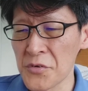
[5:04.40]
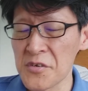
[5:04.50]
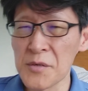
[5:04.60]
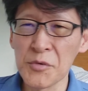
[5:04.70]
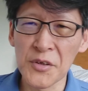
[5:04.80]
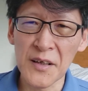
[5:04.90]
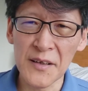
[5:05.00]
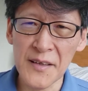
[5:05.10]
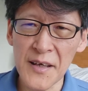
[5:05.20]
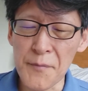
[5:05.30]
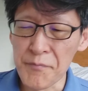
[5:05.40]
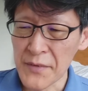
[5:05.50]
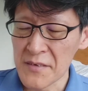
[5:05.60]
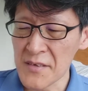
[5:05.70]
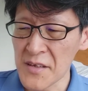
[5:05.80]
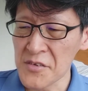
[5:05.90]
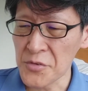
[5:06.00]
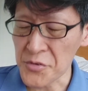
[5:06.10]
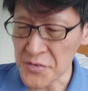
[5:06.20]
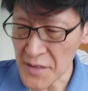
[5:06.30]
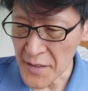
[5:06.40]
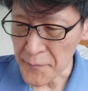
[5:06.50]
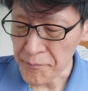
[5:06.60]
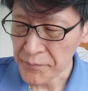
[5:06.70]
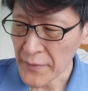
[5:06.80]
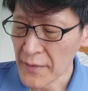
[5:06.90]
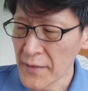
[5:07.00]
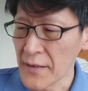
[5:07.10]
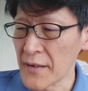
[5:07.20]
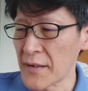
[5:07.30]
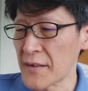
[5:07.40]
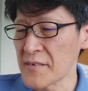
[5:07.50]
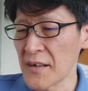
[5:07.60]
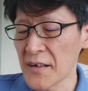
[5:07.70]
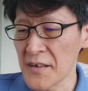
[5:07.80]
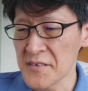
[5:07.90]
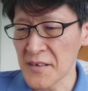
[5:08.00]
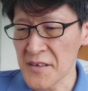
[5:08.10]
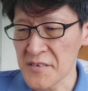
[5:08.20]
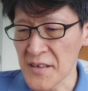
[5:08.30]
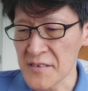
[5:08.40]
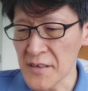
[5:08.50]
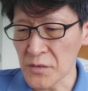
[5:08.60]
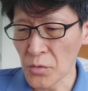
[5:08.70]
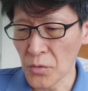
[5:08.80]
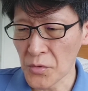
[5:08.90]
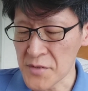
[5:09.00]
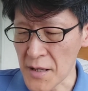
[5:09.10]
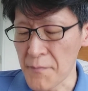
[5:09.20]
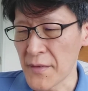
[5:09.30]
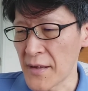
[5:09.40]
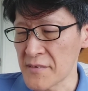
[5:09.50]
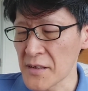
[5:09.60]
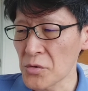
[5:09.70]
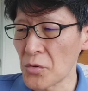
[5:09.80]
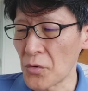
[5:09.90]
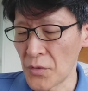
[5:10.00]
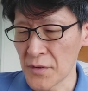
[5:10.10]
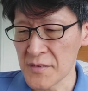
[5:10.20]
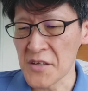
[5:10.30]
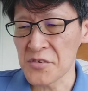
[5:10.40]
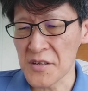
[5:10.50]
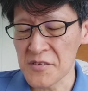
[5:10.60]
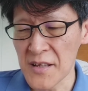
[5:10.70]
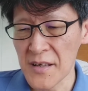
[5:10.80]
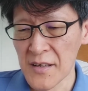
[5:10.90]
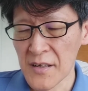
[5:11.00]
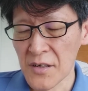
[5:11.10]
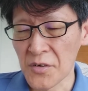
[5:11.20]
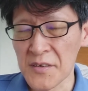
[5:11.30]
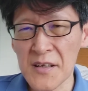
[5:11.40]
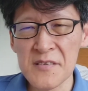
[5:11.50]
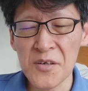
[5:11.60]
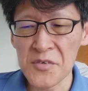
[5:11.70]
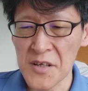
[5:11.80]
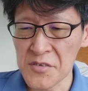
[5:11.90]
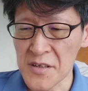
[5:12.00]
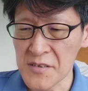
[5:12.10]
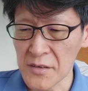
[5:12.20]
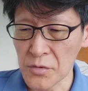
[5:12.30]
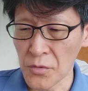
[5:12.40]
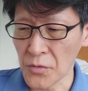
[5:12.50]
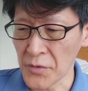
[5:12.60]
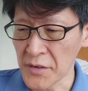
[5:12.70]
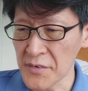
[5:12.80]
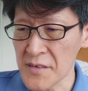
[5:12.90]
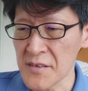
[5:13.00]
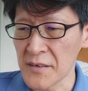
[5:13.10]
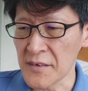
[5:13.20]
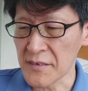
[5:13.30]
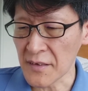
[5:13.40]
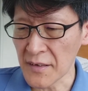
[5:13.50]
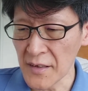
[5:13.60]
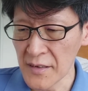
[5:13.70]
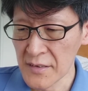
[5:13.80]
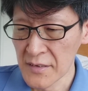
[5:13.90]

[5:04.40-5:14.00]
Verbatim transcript: チームの中で選手として、えー、参加したですね、佐藤さん、えー、佐藤選手ですね。これ男性の選手で佐藤育也さんって言ったかな。